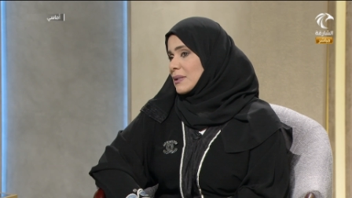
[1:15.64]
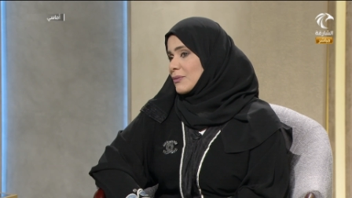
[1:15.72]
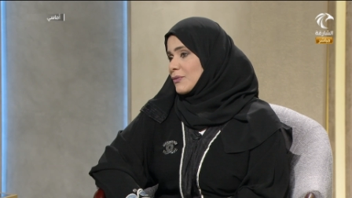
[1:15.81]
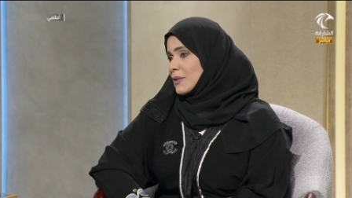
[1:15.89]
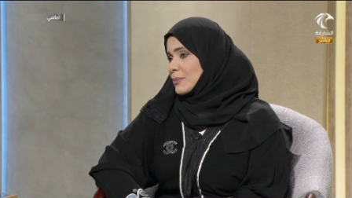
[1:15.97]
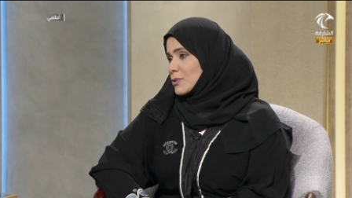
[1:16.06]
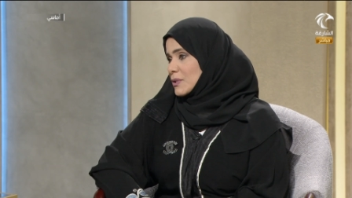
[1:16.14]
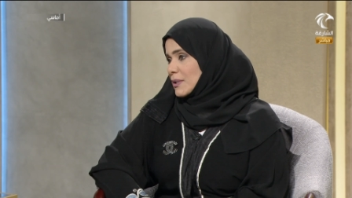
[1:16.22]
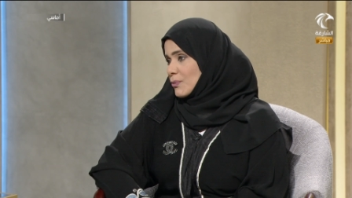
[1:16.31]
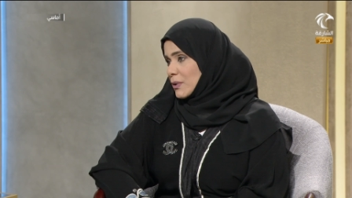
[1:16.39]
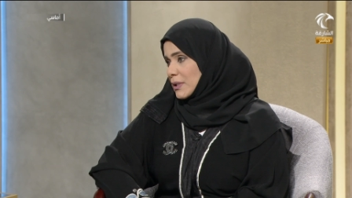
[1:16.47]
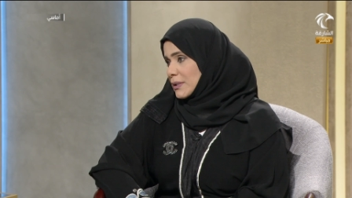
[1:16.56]

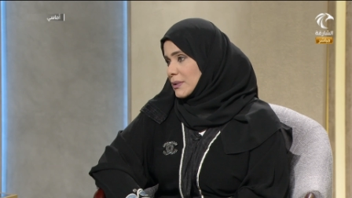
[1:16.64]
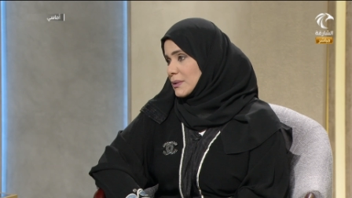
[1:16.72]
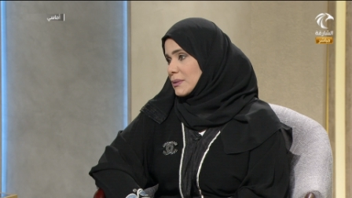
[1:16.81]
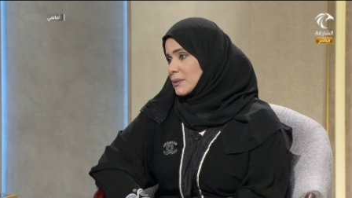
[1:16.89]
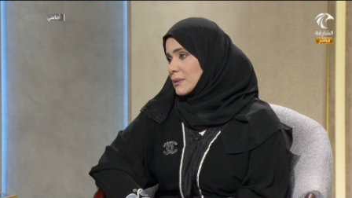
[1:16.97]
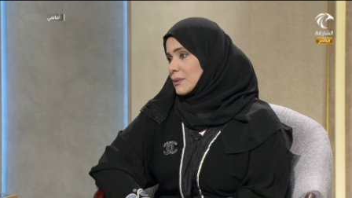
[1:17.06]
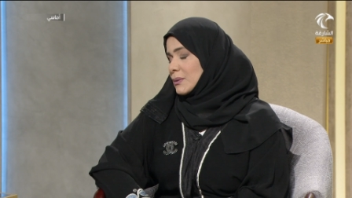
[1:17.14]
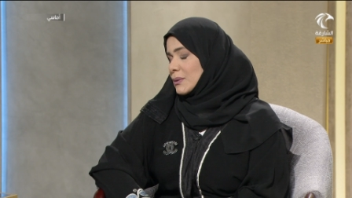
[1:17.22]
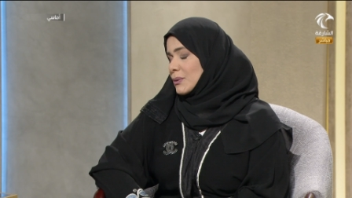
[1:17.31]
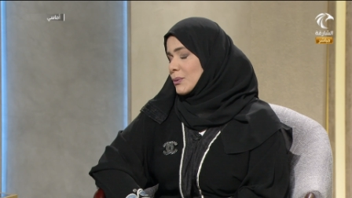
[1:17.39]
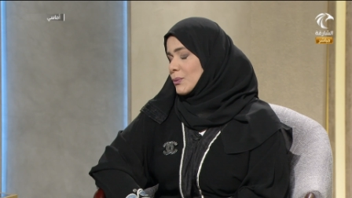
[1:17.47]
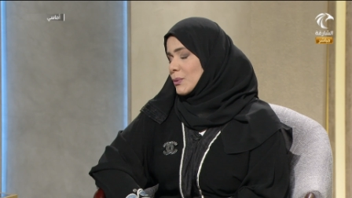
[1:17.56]
فالمصاب واحد
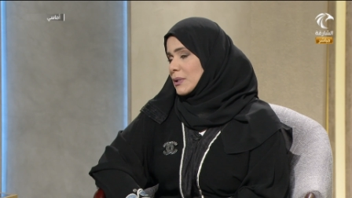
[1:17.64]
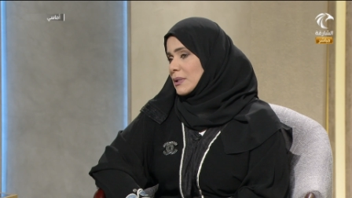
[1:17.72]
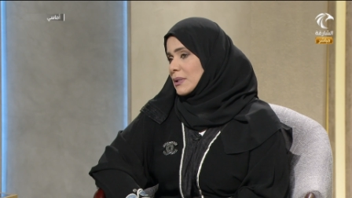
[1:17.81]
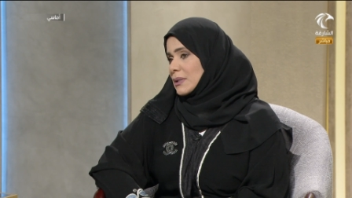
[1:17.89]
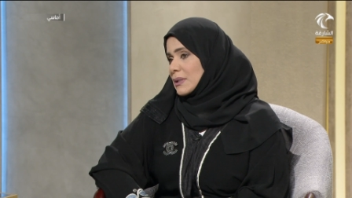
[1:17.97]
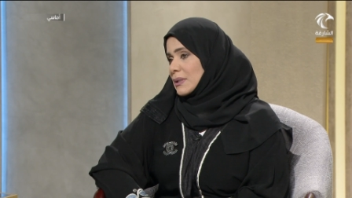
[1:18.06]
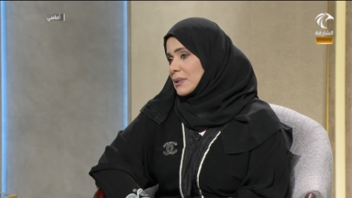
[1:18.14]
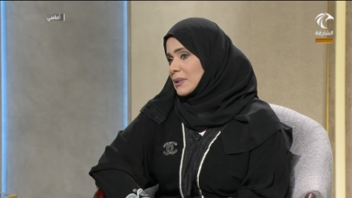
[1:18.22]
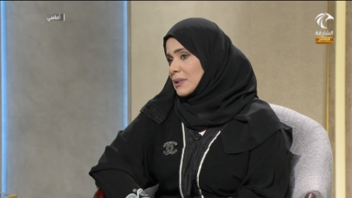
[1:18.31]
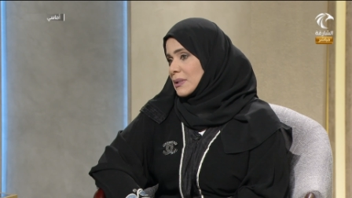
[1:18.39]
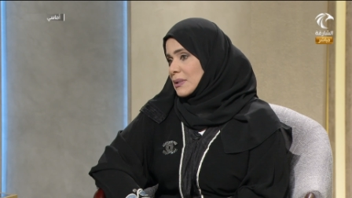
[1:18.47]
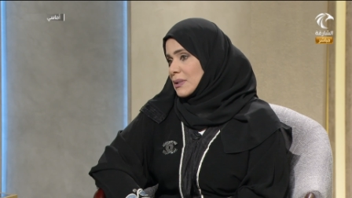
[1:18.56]
ووفاه
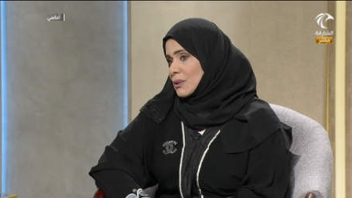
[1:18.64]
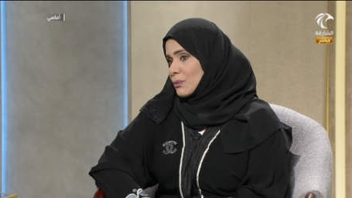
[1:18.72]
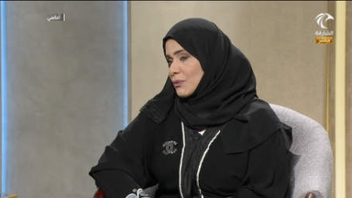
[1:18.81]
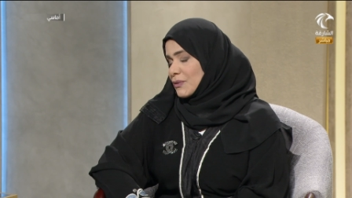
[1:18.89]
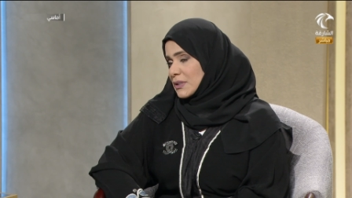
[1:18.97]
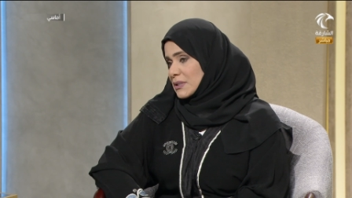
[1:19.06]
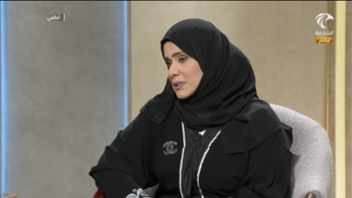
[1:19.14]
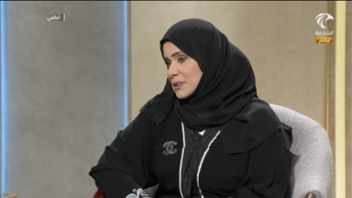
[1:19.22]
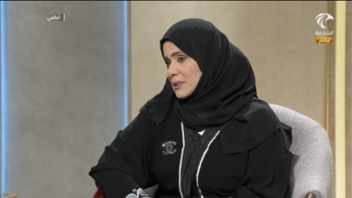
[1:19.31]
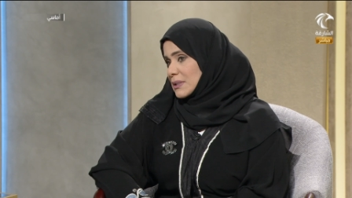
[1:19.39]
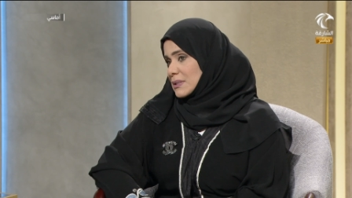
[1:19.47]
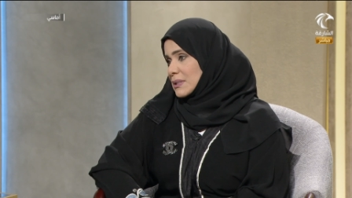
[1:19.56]

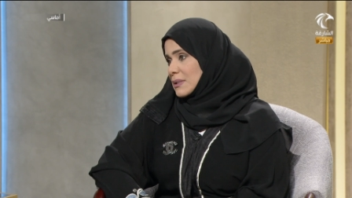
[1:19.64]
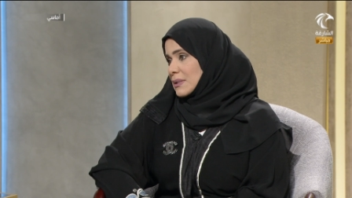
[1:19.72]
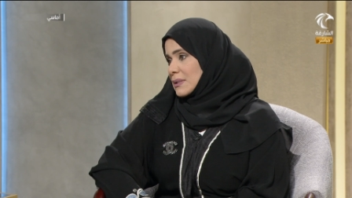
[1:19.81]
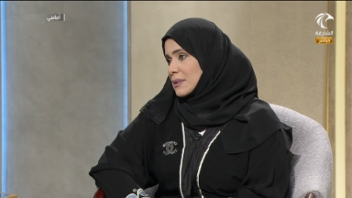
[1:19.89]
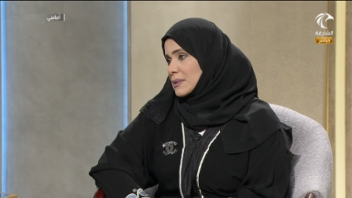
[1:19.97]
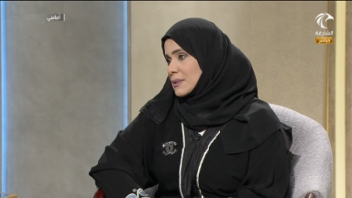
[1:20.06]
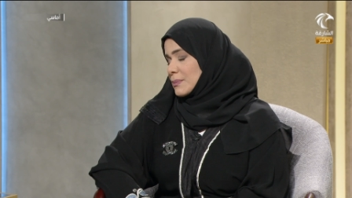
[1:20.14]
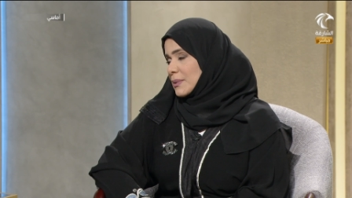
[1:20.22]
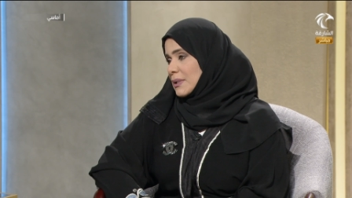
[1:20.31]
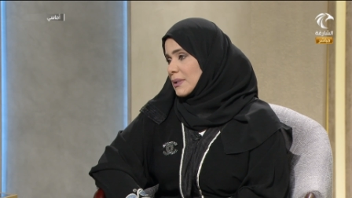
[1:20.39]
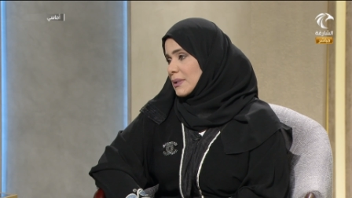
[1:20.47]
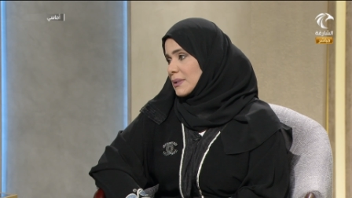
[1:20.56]
الشيخ آه،
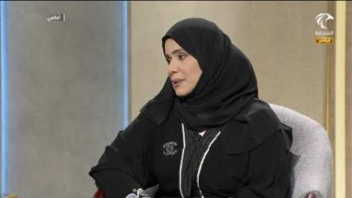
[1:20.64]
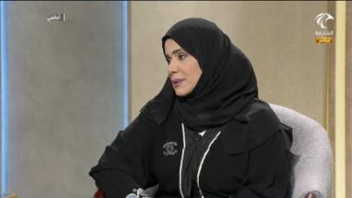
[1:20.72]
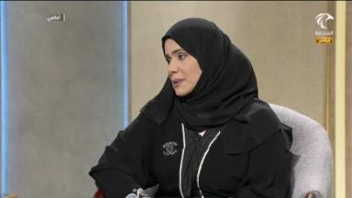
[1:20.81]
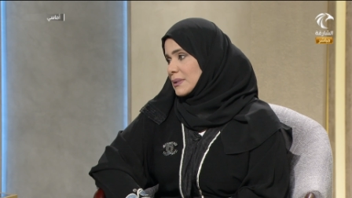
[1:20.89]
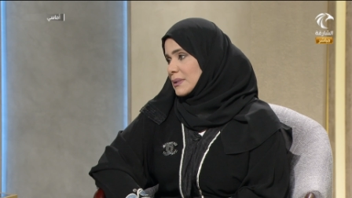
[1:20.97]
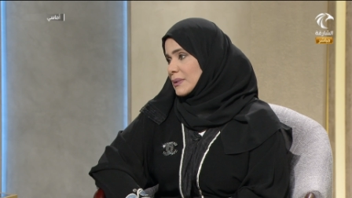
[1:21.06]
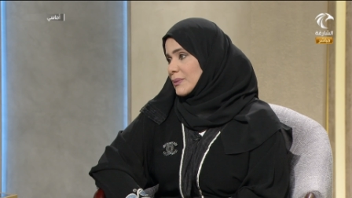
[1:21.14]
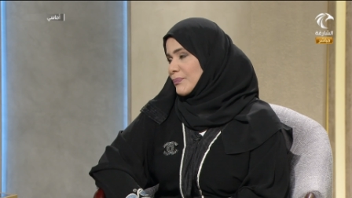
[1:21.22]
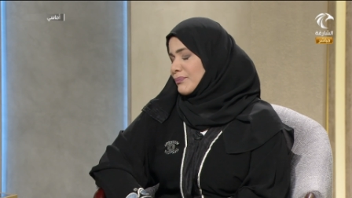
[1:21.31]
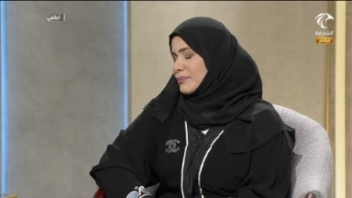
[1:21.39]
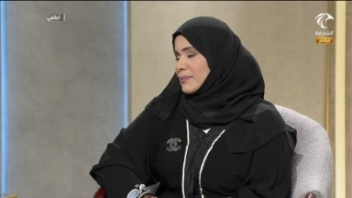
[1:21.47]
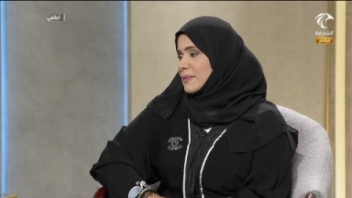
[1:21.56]
صباح يعني
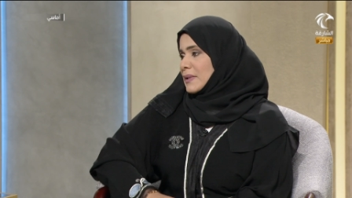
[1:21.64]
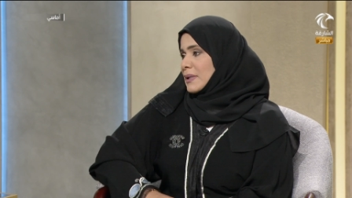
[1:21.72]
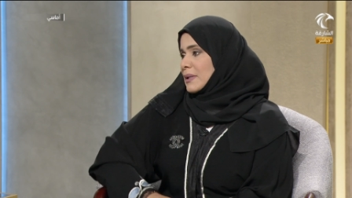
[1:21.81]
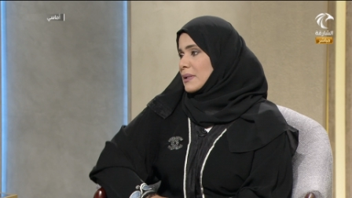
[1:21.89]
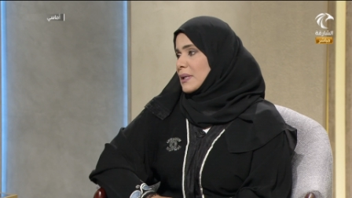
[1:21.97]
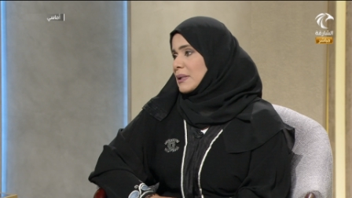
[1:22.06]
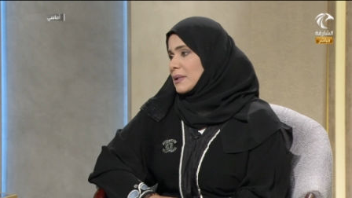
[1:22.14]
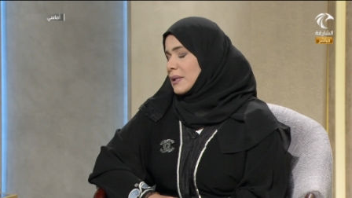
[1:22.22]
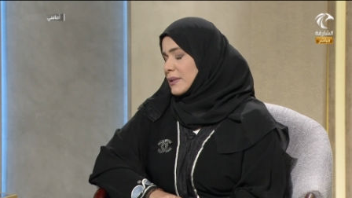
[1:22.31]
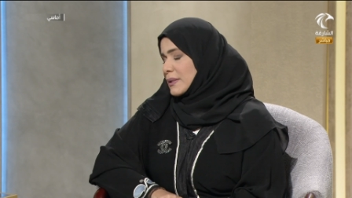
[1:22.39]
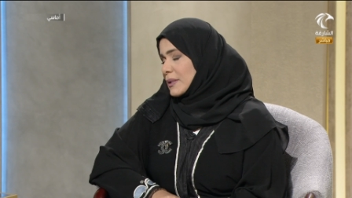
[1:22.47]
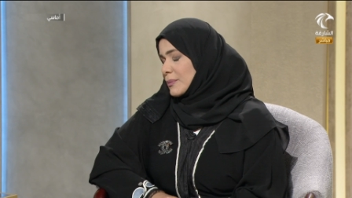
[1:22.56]
كان لها
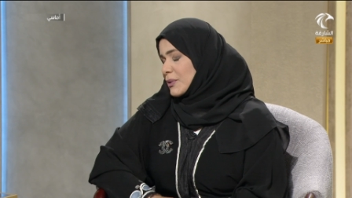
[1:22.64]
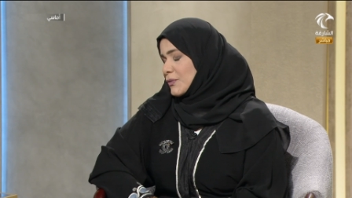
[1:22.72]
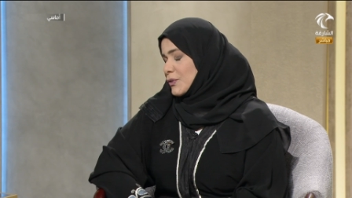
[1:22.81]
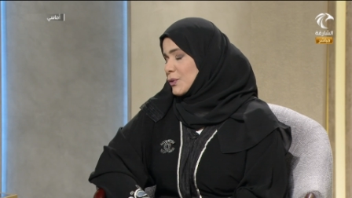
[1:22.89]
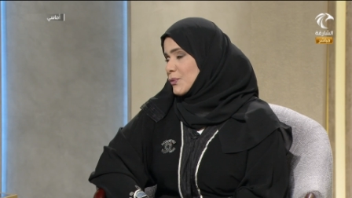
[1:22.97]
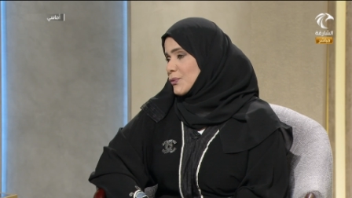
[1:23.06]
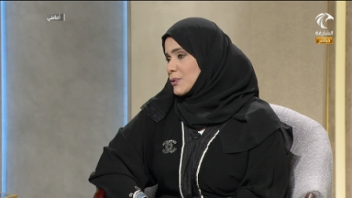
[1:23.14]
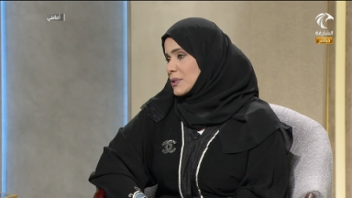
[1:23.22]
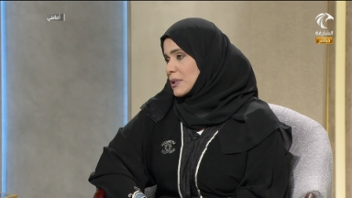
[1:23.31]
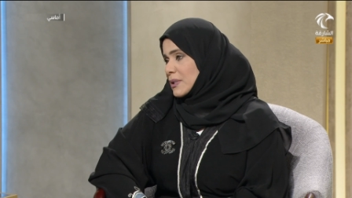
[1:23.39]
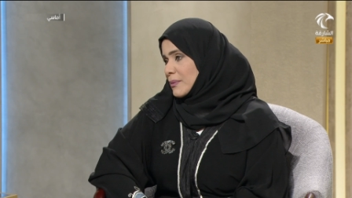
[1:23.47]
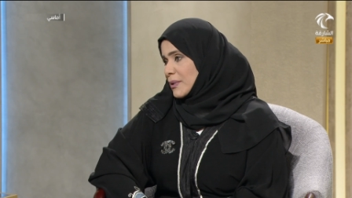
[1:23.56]
أثر كبير في
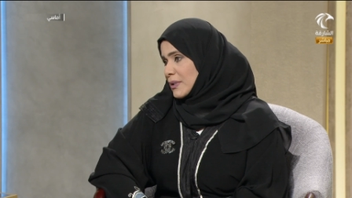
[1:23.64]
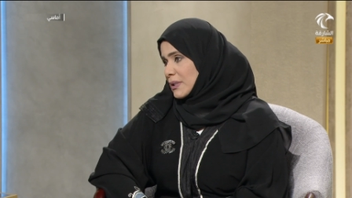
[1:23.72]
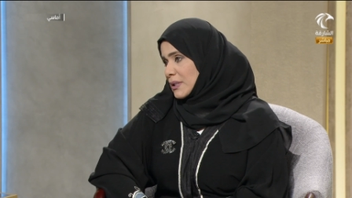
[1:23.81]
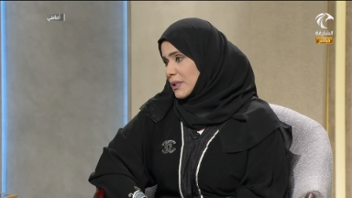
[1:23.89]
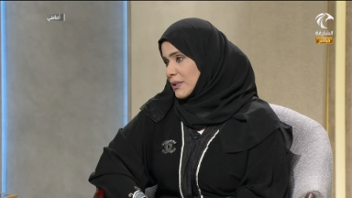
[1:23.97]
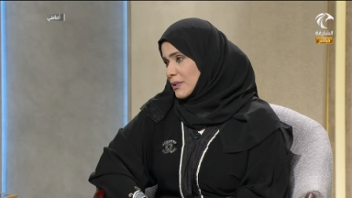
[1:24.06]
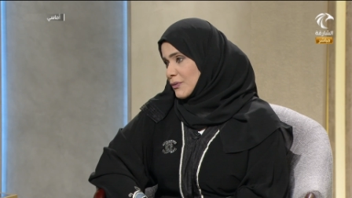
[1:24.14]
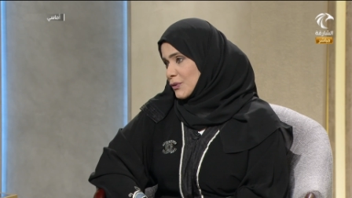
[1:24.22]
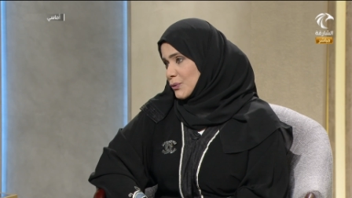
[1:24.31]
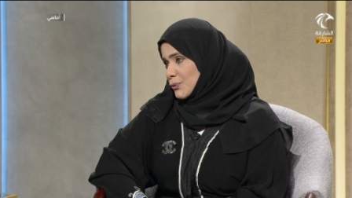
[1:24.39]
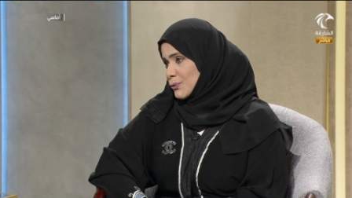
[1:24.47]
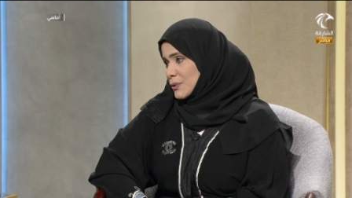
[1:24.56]
نفوسنا كما لها أثر
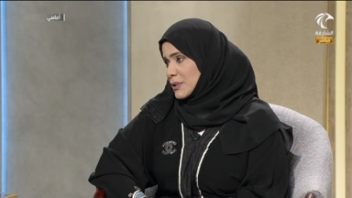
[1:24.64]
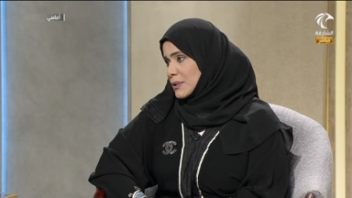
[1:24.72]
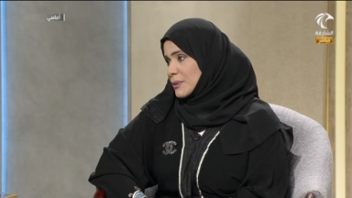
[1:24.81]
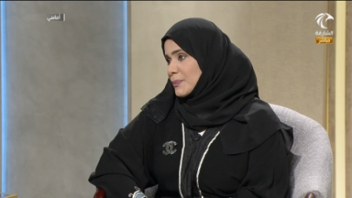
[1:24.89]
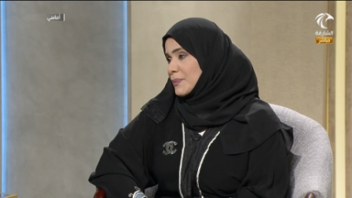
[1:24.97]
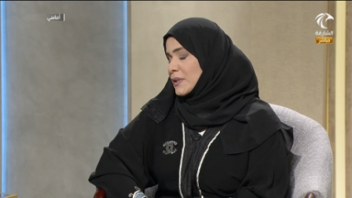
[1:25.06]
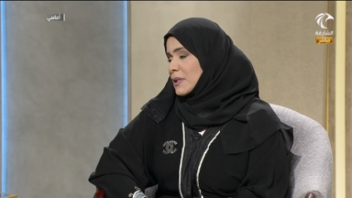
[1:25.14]
في نفوسهم